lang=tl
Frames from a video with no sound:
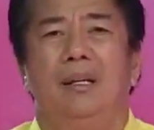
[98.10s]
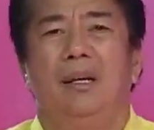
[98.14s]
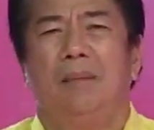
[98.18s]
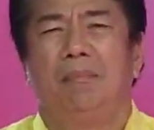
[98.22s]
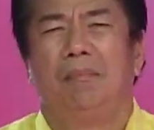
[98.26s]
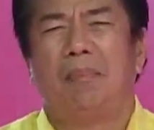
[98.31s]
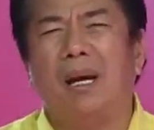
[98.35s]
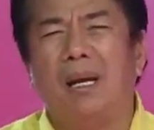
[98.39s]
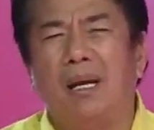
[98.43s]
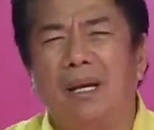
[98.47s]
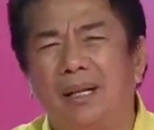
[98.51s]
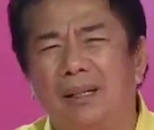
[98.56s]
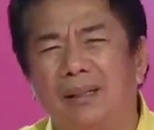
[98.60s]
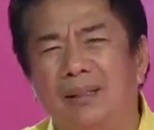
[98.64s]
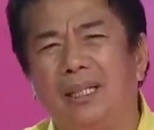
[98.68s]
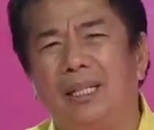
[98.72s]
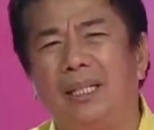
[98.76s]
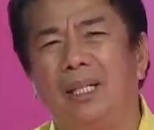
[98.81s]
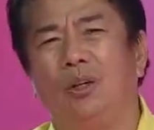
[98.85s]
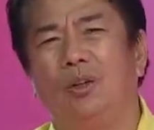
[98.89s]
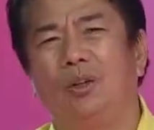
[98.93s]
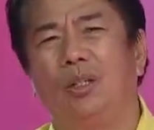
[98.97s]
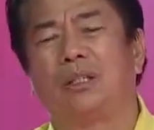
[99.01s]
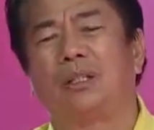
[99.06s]
Parang hindi
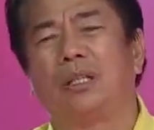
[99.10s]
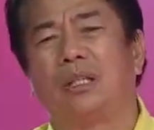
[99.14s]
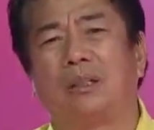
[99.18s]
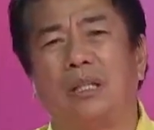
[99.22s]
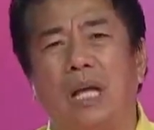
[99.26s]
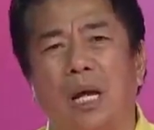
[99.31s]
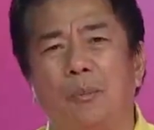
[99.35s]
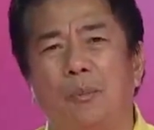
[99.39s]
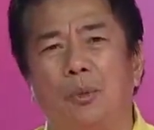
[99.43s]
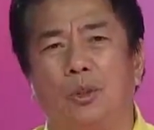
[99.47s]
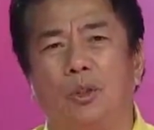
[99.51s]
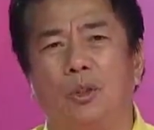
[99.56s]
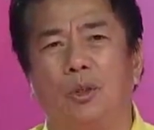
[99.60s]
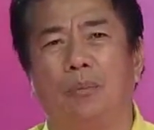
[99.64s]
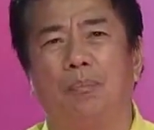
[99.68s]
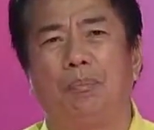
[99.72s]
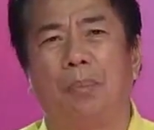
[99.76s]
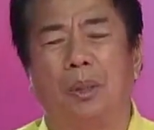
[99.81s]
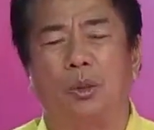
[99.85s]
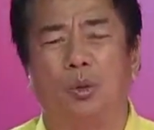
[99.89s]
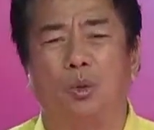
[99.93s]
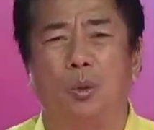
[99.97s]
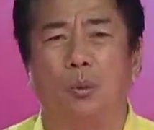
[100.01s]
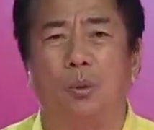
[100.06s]
na ho natatapos yung
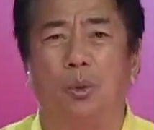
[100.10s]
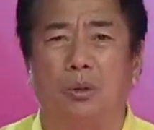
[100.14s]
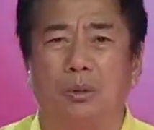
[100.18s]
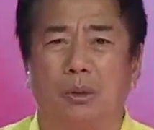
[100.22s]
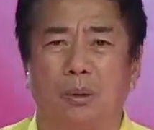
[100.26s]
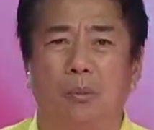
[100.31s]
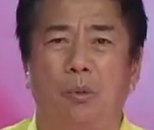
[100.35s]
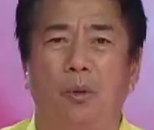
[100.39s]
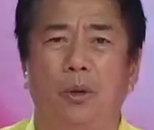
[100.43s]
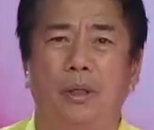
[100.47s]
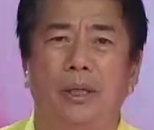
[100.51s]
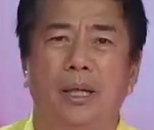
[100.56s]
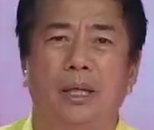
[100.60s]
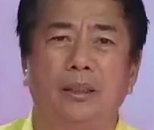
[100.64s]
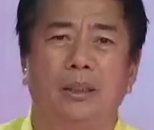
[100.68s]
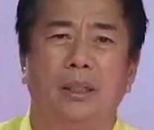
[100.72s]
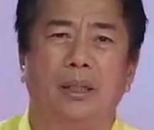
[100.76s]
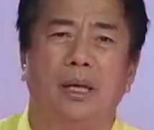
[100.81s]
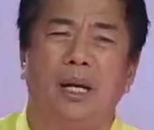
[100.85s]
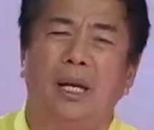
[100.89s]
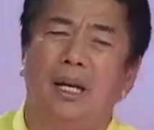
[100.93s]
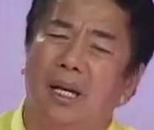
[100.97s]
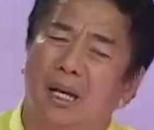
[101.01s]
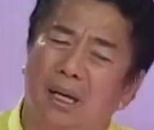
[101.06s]
pagsubok sa buhay natin.
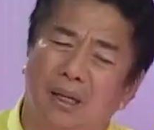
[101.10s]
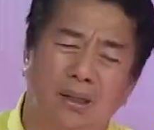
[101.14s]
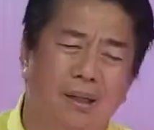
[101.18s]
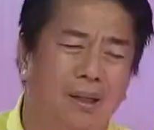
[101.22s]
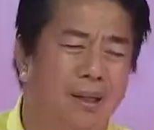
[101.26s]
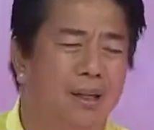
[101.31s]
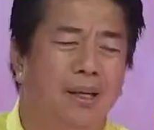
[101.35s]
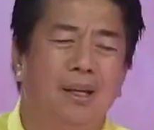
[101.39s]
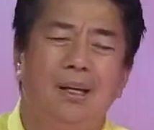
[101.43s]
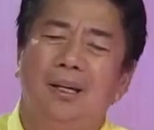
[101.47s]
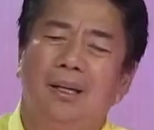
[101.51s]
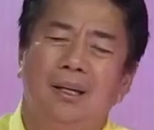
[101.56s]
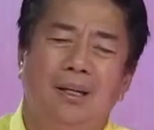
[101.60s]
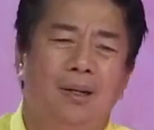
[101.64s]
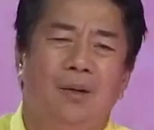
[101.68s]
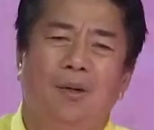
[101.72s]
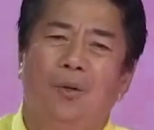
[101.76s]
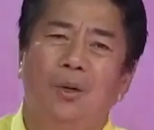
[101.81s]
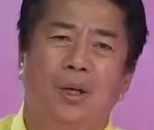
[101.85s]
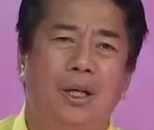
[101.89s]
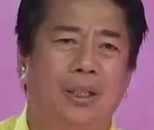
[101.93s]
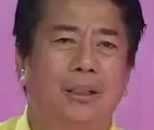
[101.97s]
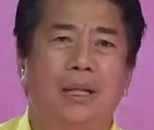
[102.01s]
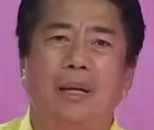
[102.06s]
Kaya lang,
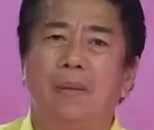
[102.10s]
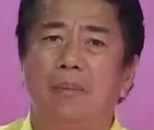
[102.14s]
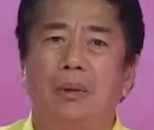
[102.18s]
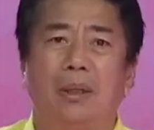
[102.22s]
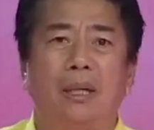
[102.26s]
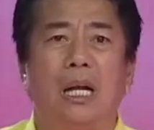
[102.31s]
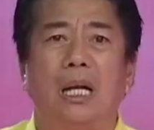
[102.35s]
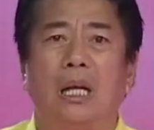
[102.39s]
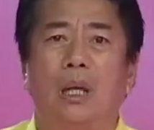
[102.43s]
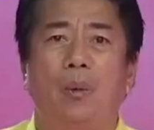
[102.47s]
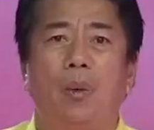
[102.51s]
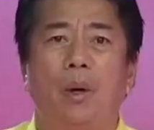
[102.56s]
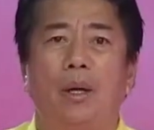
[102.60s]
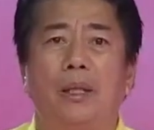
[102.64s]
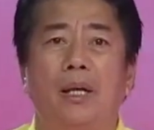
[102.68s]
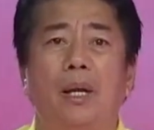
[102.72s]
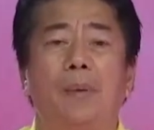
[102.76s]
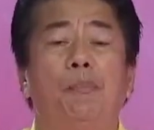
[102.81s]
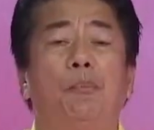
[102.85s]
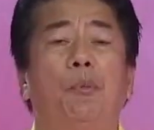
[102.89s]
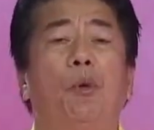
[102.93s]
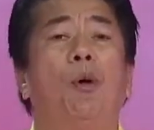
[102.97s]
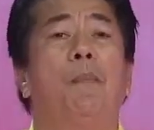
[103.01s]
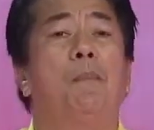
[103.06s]
wala tayong magagawa.
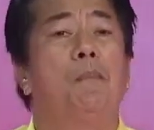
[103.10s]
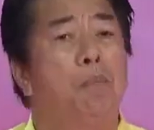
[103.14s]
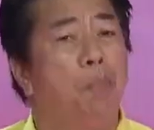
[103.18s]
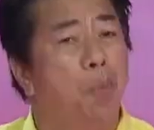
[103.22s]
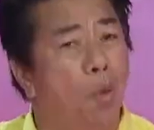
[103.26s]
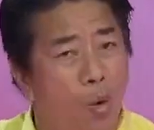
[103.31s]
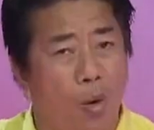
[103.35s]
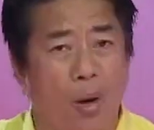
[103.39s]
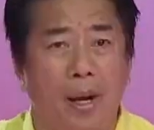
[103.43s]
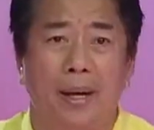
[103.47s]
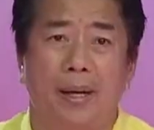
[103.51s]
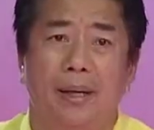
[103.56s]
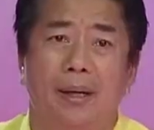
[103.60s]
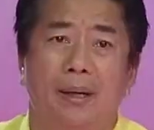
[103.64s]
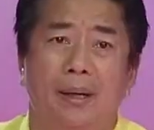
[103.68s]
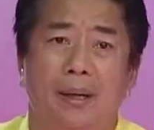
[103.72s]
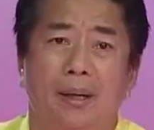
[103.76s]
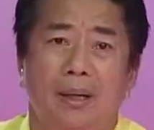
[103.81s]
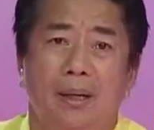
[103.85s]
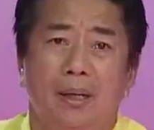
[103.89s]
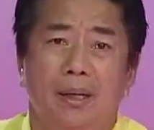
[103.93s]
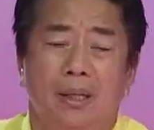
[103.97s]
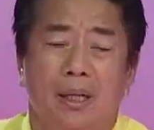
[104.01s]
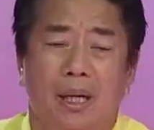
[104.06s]
Yan po ang buhay.
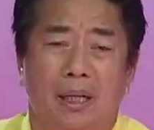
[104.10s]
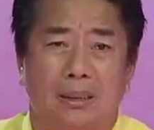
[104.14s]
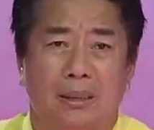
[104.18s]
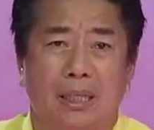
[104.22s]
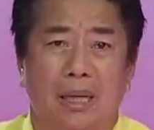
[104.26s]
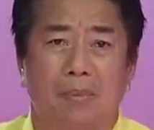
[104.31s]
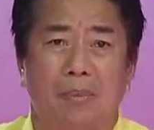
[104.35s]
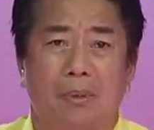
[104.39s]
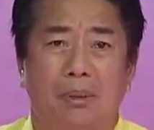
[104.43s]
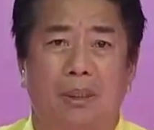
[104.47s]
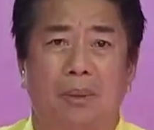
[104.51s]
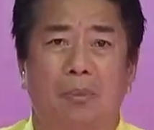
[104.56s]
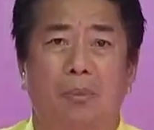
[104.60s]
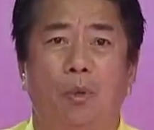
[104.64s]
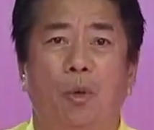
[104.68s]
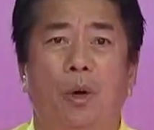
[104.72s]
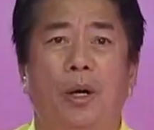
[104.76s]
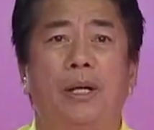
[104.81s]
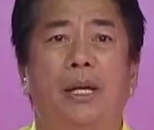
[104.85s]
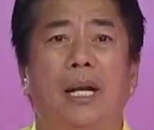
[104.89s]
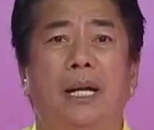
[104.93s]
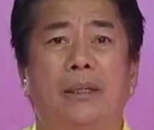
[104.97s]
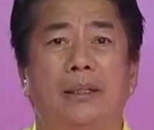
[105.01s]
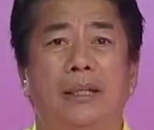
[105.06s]
Kasama sa
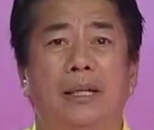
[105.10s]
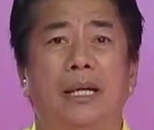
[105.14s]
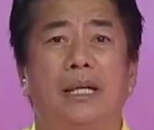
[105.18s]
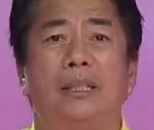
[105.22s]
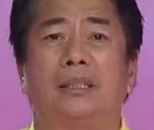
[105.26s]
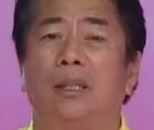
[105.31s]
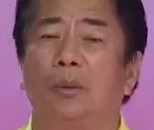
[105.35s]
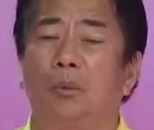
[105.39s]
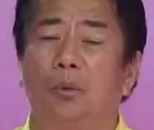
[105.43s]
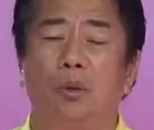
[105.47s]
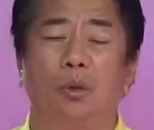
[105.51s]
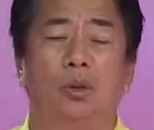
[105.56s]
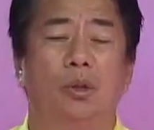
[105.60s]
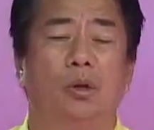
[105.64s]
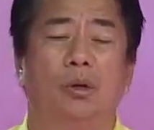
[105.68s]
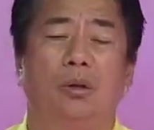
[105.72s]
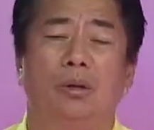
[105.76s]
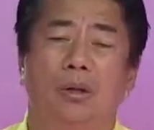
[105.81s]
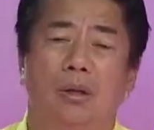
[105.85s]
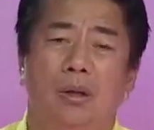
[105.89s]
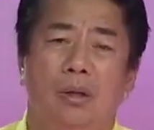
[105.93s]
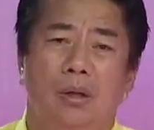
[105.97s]
buhay natin yan sa mundo.